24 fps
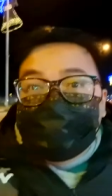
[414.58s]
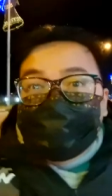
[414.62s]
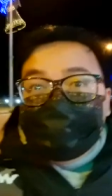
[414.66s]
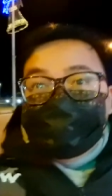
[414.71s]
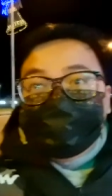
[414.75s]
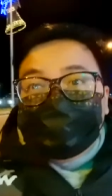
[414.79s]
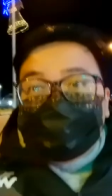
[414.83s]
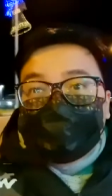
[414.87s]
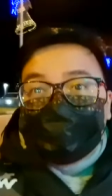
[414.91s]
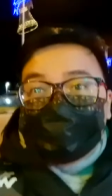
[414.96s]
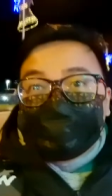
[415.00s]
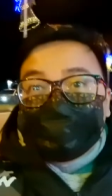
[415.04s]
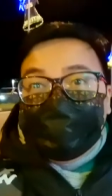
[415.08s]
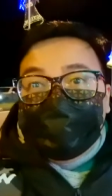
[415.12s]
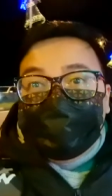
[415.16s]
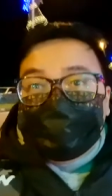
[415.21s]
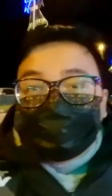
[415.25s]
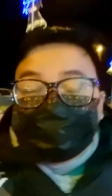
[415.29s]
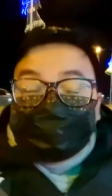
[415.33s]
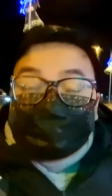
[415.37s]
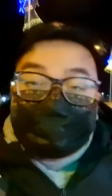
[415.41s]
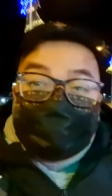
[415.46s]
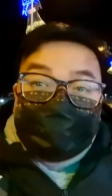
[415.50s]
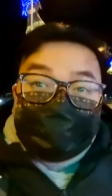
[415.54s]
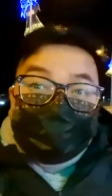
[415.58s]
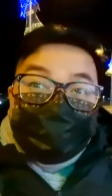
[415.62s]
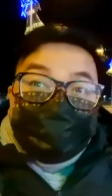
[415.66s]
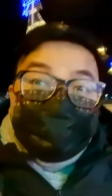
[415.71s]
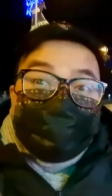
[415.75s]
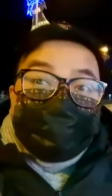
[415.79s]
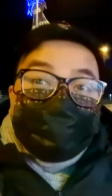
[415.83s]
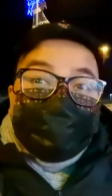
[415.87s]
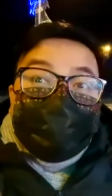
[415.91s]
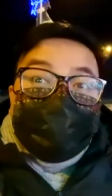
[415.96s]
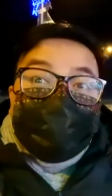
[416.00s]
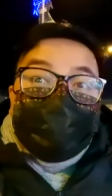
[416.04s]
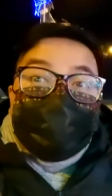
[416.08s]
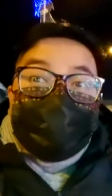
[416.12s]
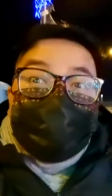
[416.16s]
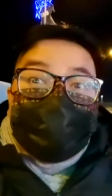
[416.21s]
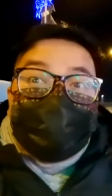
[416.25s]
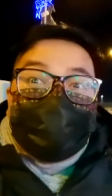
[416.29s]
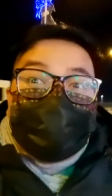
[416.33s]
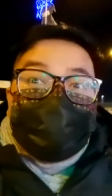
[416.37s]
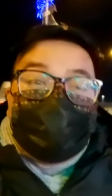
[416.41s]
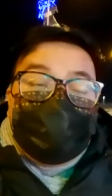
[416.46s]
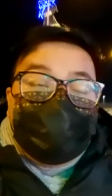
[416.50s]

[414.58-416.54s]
nandito na tayo sa Batumi.